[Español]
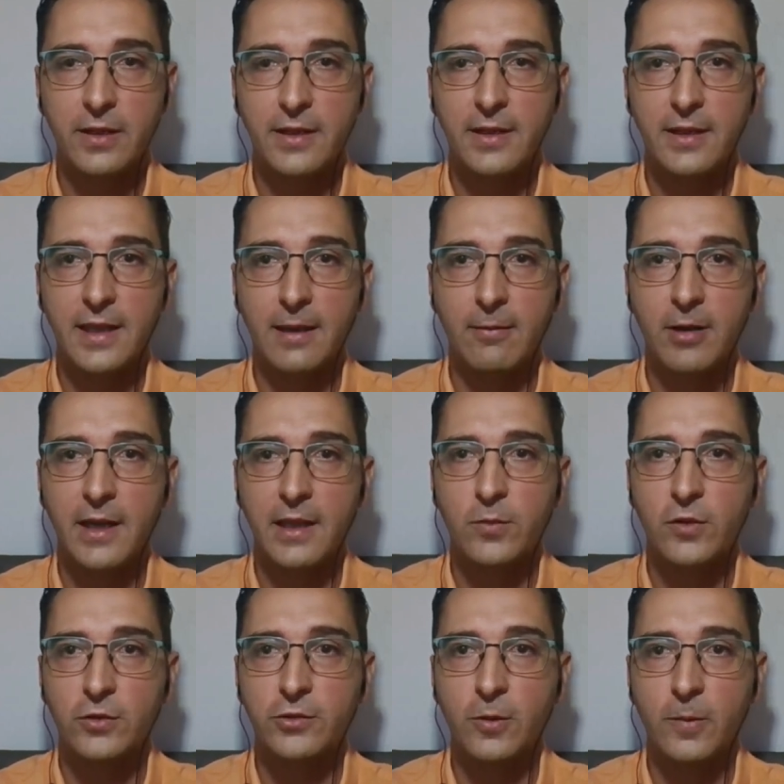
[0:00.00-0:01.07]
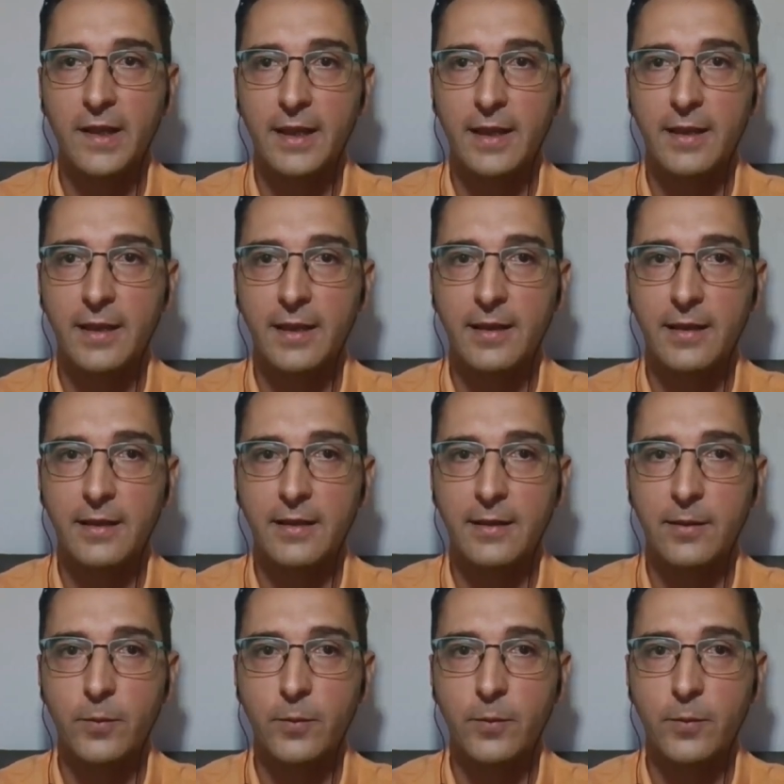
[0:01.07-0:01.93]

en el que hablaremos sobre